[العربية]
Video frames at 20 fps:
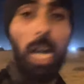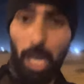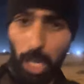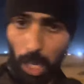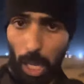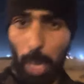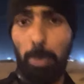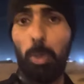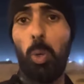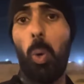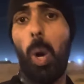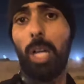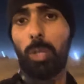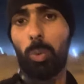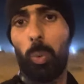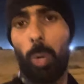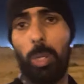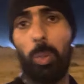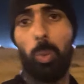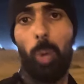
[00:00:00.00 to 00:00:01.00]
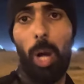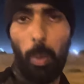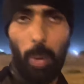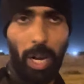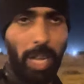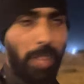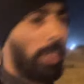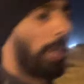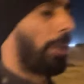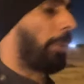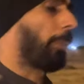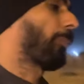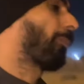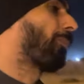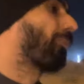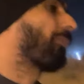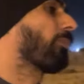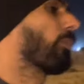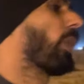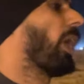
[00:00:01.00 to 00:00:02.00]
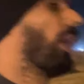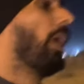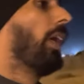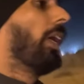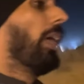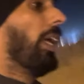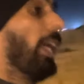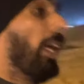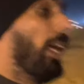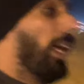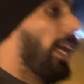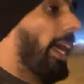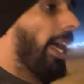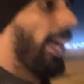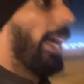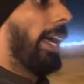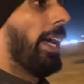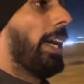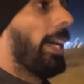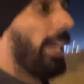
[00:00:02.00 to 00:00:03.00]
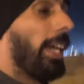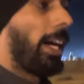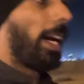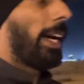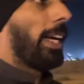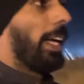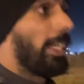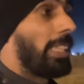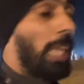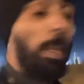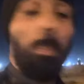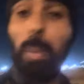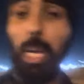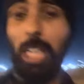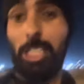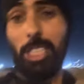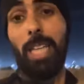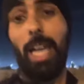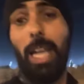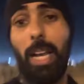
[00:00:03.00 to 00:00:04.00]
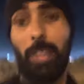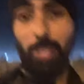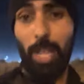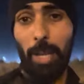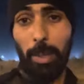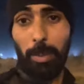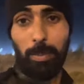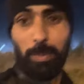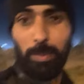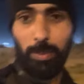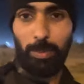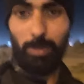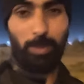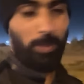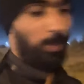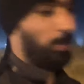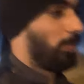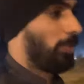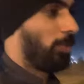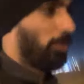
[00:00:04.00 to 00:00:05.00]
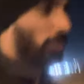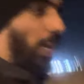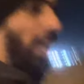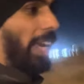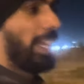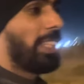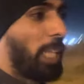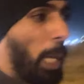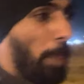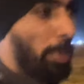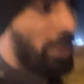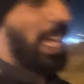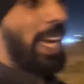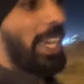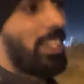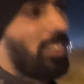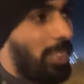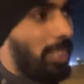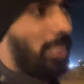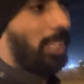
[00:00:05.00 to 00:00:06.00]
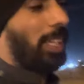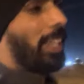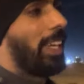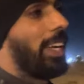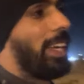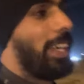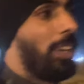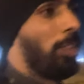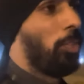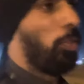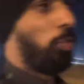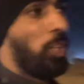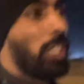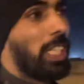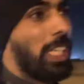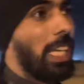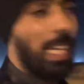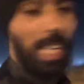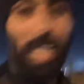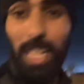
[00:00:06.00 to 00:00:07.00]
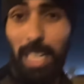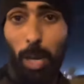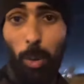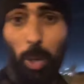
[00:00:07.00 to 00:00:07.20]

قبل أطول أو أكثر آه، يعني طبق الشد على الحصان فإن تبتئس فيك الخيل أو